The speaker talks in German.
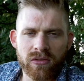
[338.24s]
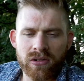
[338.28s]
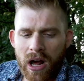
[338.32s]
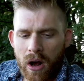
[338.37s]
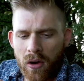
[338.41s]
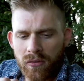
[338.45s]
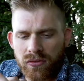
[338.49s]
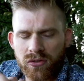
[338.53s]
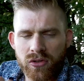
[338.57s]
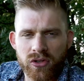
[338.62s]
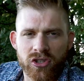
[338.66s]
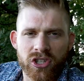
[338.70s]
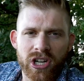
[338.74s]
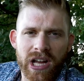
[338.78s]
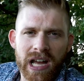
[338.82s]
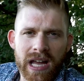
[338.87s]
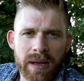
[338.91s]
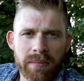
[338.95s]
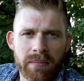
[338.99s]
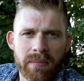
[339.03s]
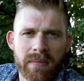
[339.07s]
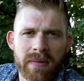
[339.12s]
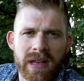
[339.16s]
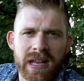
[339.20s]
und
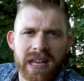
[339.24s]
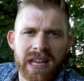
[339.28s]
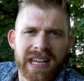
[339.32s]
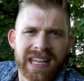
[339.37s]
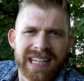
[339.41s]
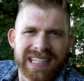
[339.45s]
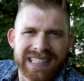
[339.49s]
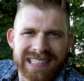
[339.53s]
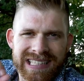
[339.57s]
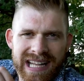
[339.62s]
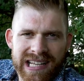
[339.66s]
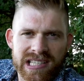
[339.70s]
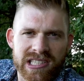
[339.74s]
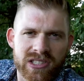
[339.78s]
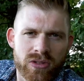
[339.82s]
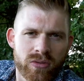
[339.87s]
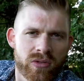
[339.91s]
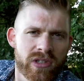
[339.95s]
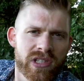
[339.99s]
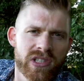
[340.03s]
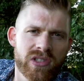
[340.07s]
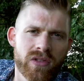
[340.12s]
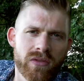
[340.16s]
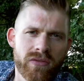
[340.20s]
aufzuschreiben, dass
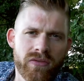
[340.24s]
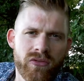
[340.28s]
du dich so